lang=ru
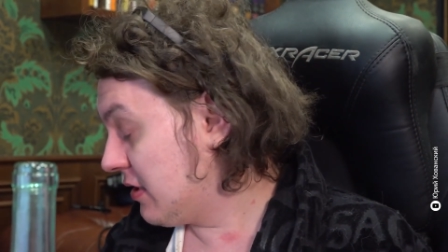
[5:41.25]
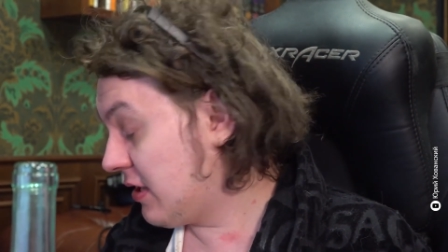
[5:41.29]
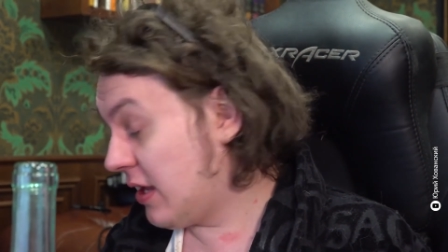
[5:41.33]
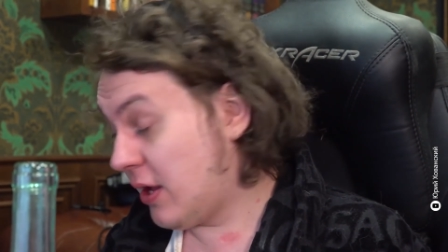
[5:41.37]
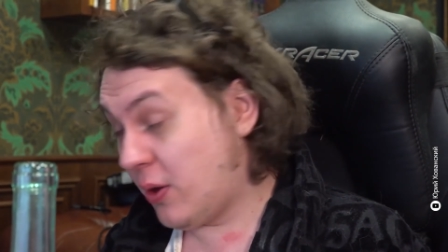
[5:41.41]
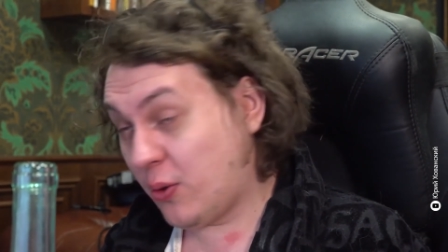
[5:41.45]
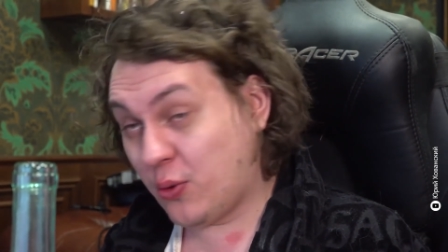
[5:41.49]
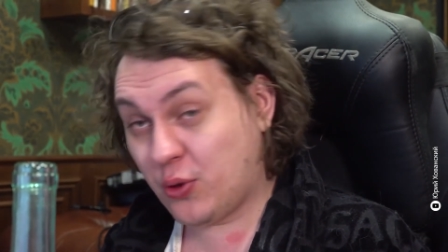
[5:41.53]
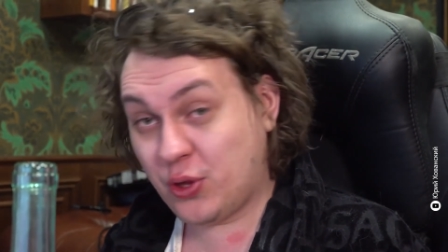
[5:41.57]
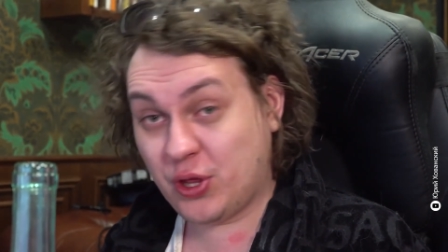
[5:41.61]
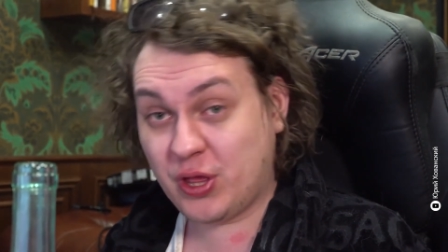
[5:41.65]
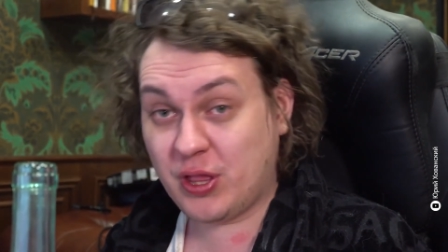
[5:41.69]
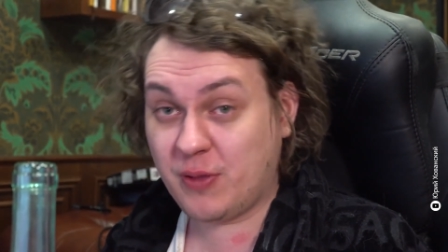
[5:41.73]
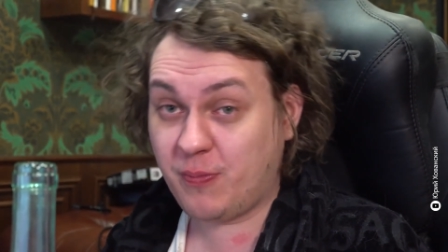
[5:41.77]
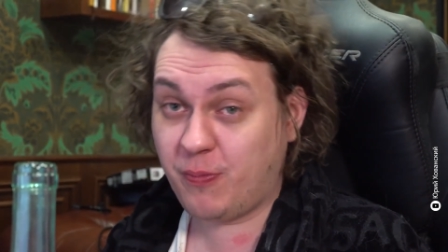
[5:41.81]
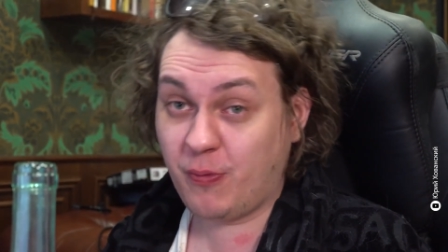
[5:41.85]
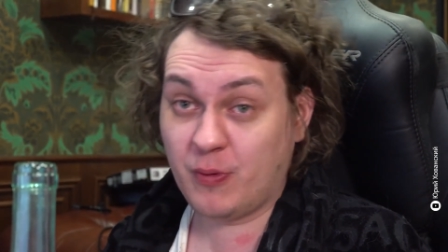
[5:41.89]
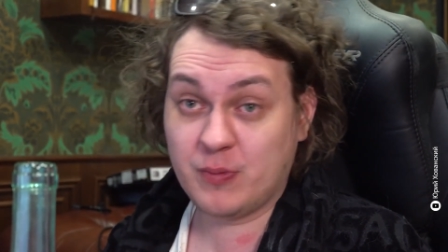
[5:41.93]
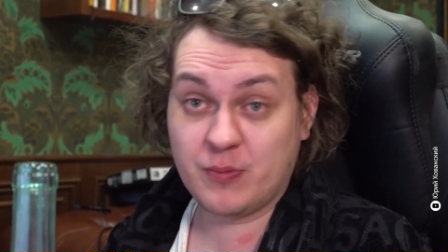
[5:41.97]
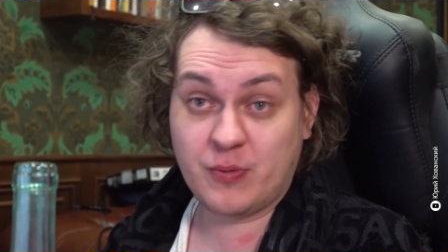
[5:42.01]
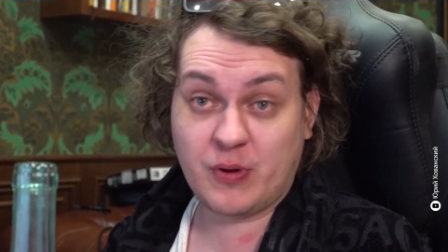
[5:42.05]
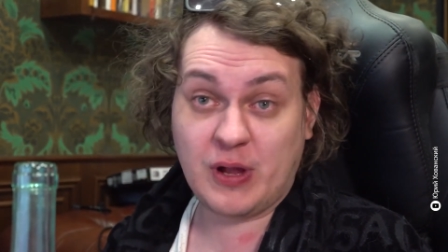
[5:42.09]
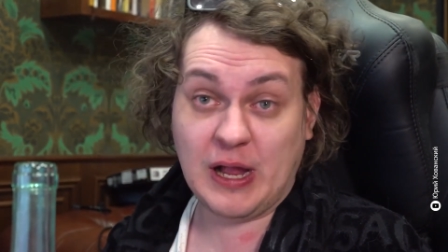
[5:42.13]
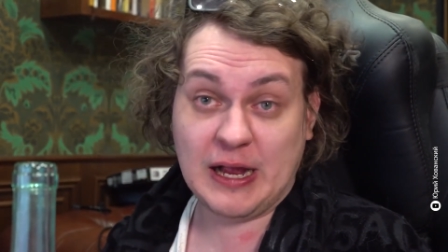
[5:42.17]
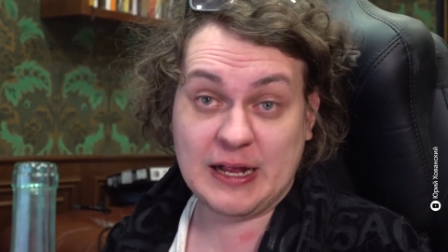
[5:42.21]
Я уже не
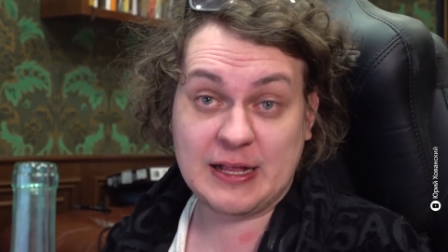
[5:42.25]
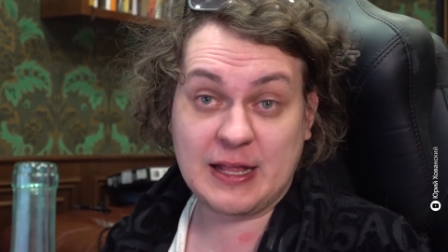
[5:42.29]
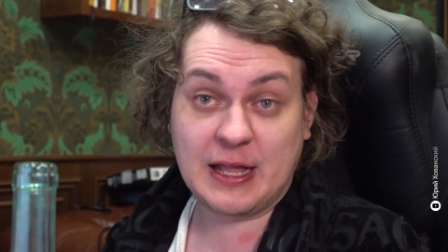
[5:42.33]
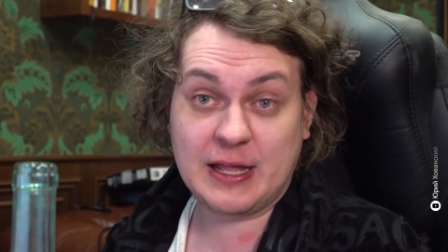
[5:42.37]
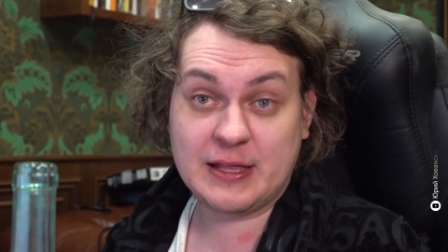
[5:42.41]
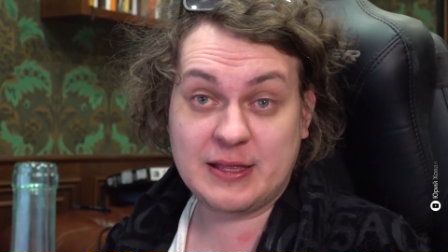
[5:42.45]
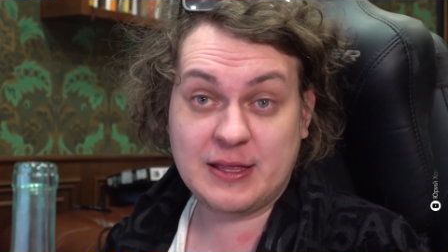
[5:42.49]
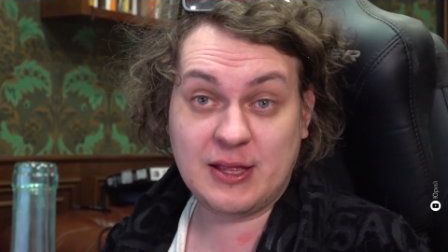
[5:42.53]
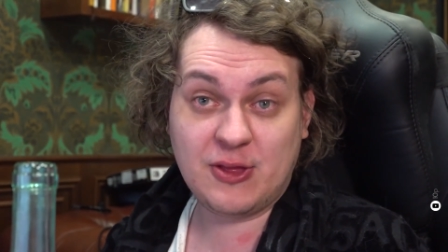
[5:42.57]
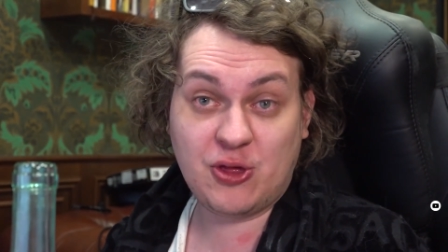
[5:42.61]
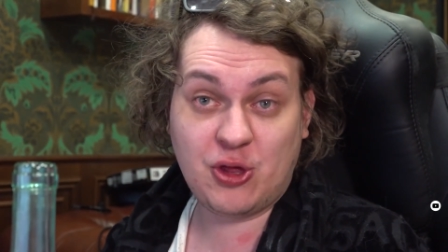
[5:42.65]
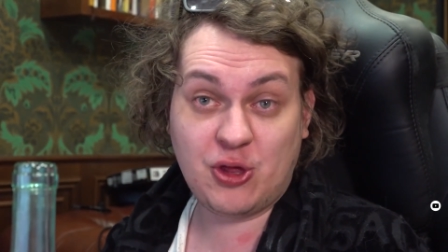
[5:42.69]
помню, когда это